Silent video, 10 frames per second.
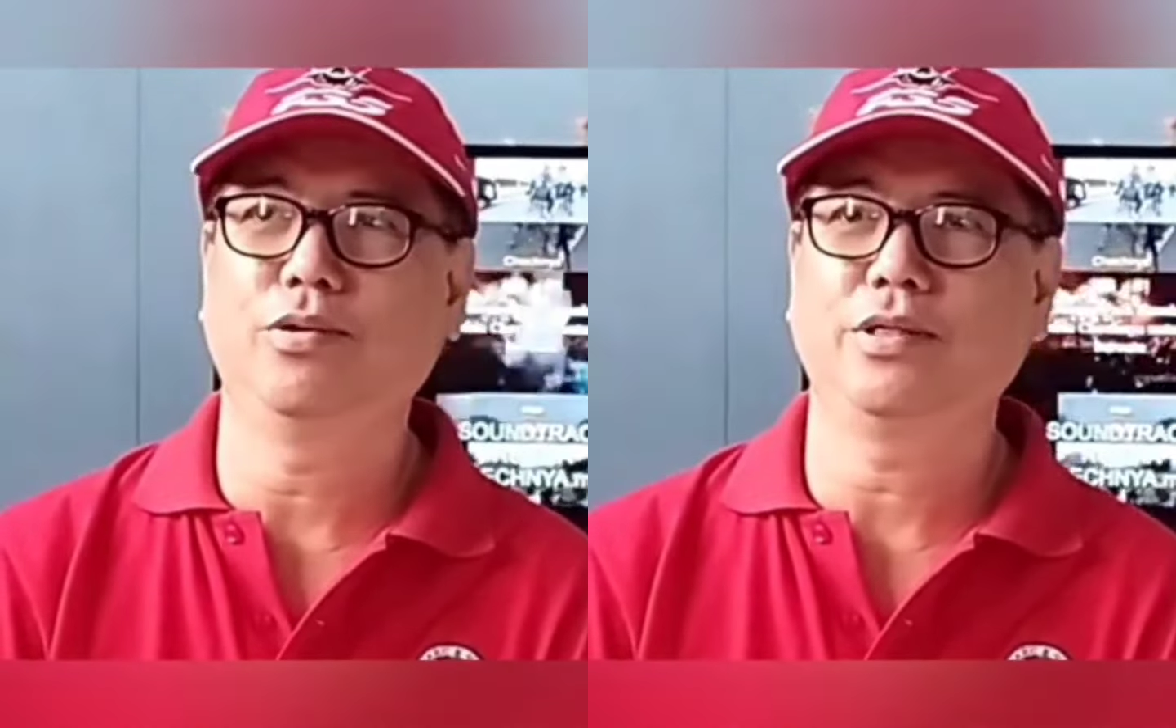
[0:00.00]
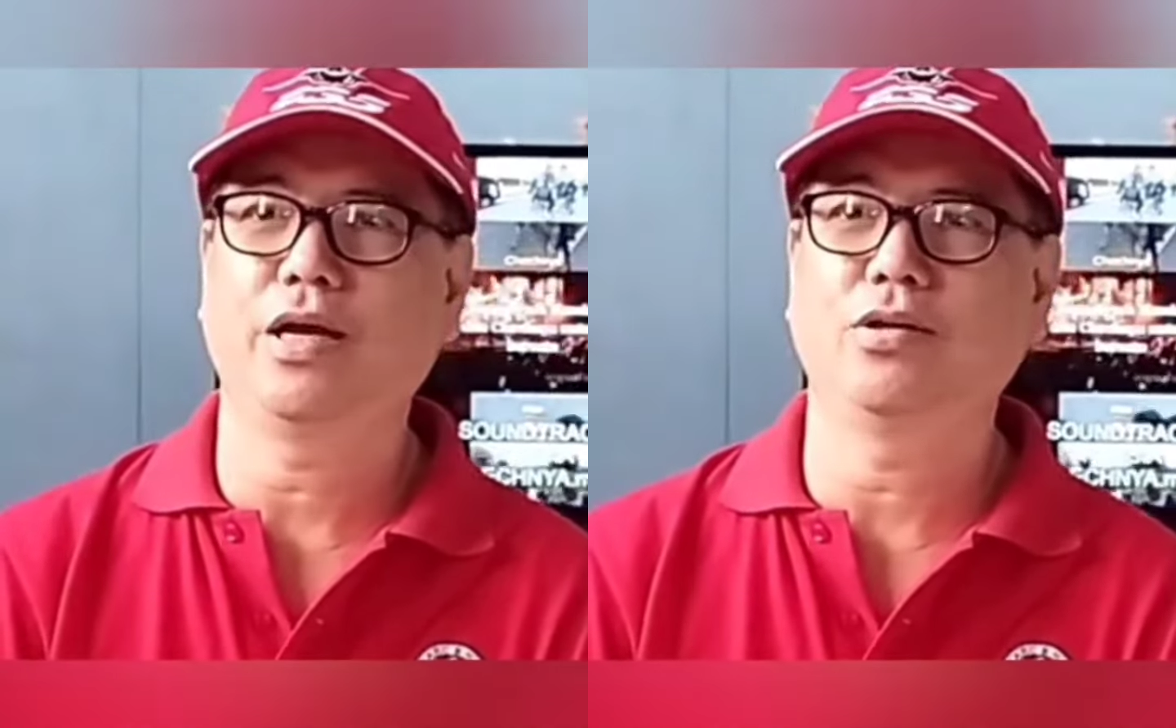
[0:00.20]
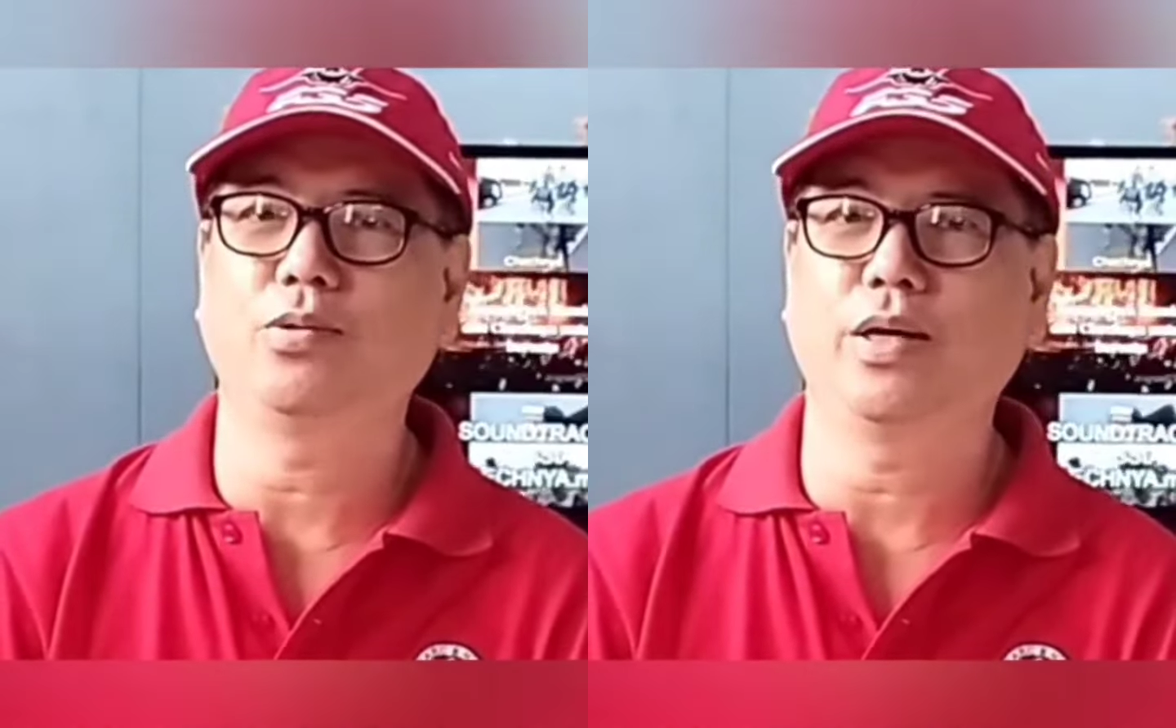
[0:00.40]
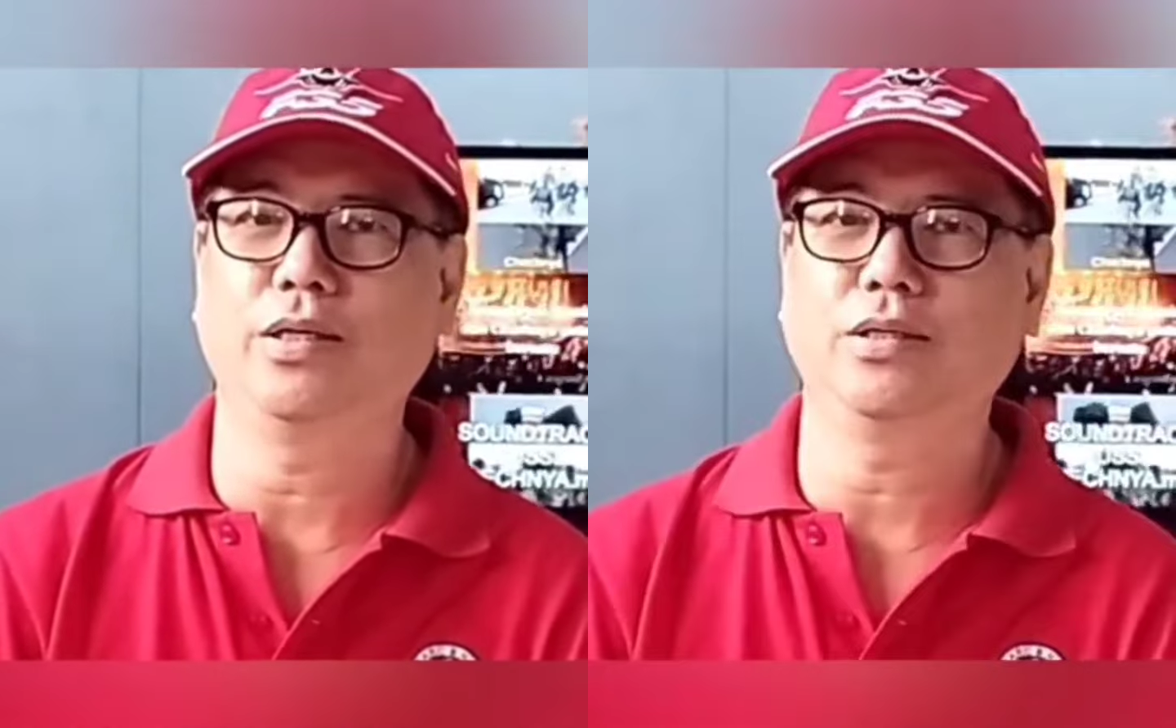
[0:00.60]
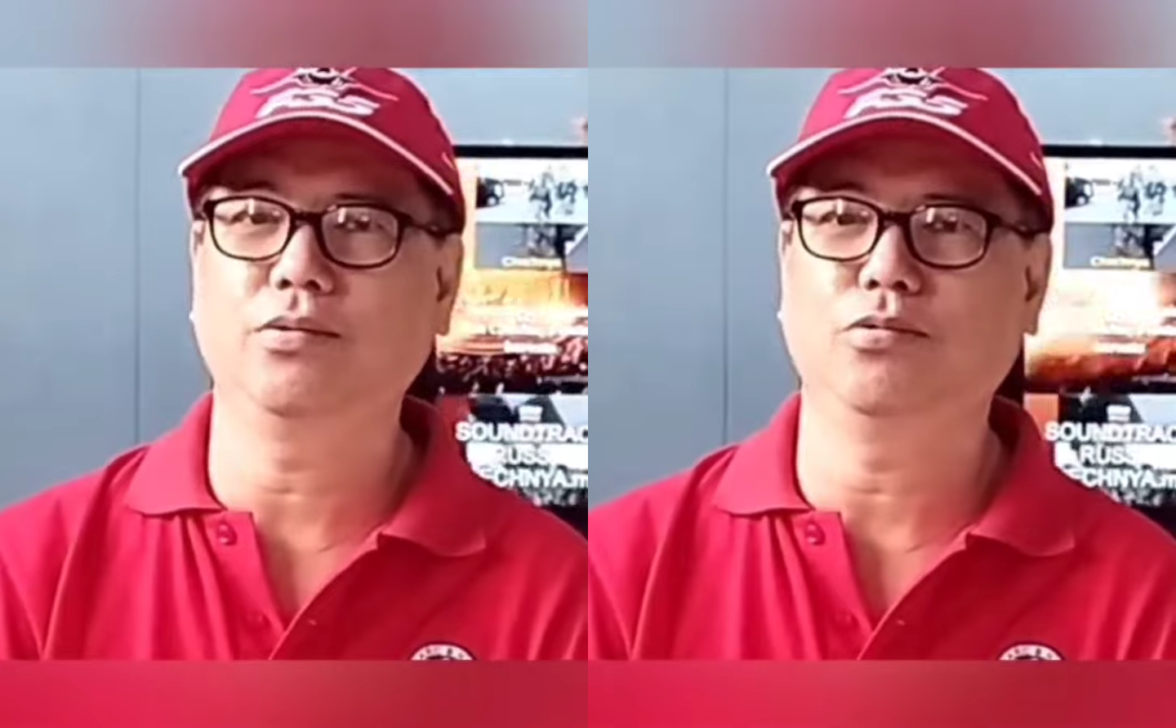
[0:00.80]
区八
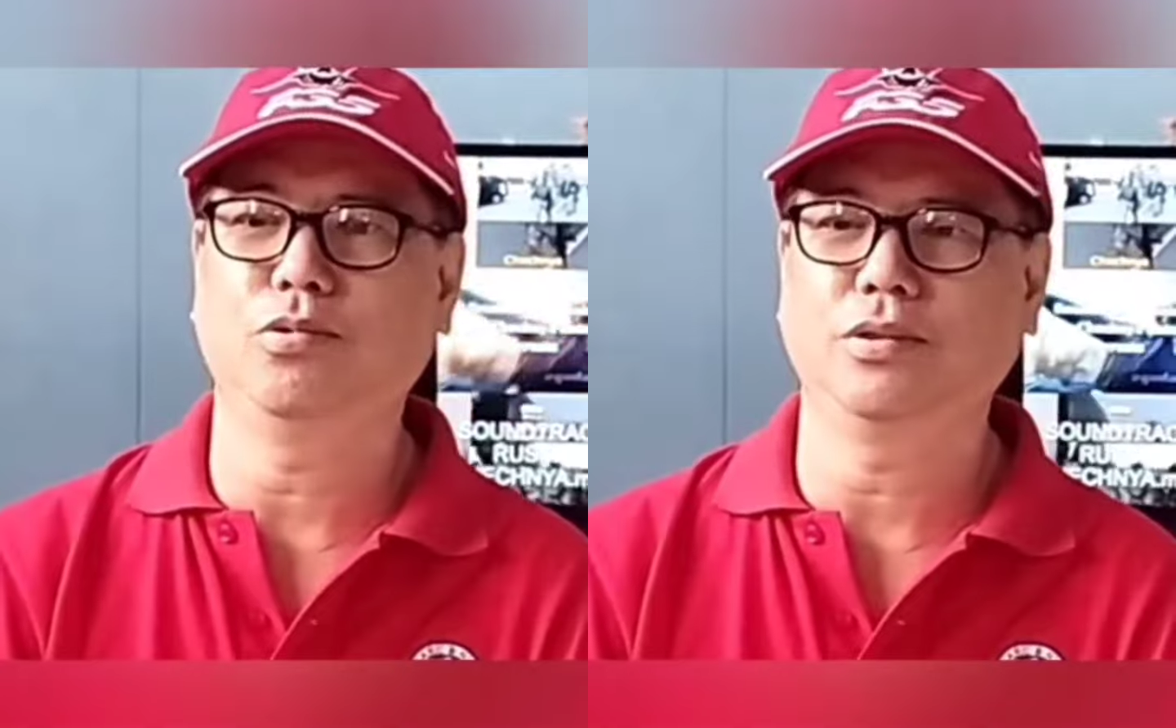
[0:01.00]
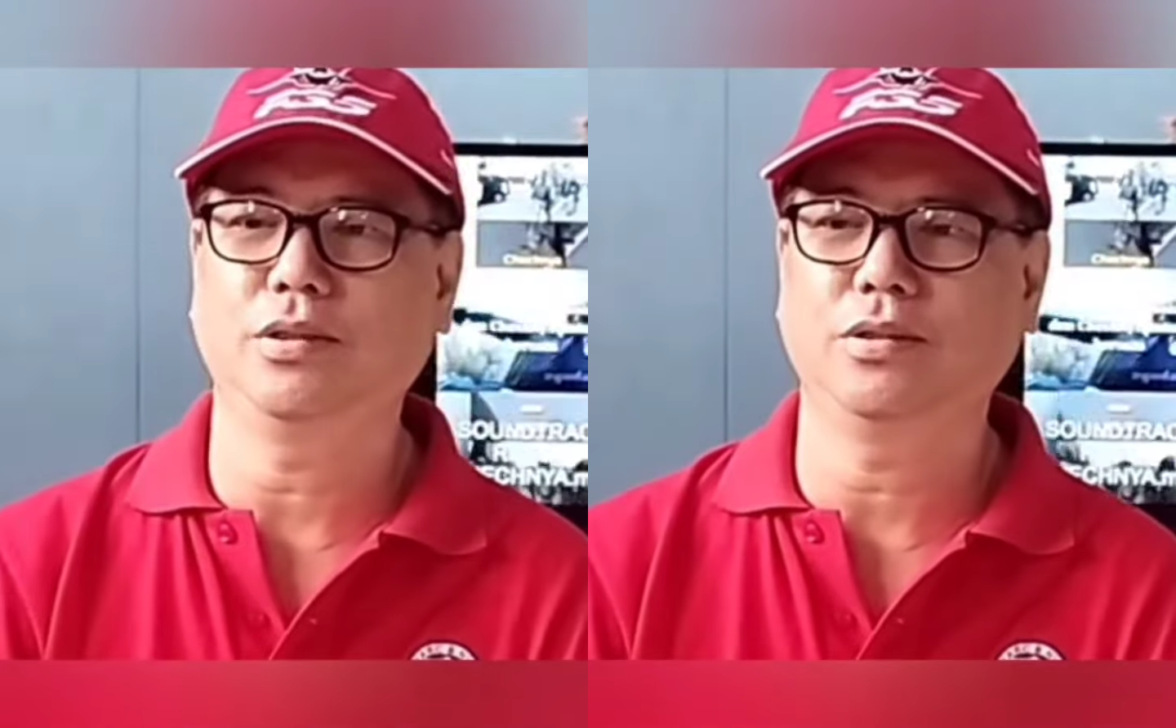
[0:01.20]
十八先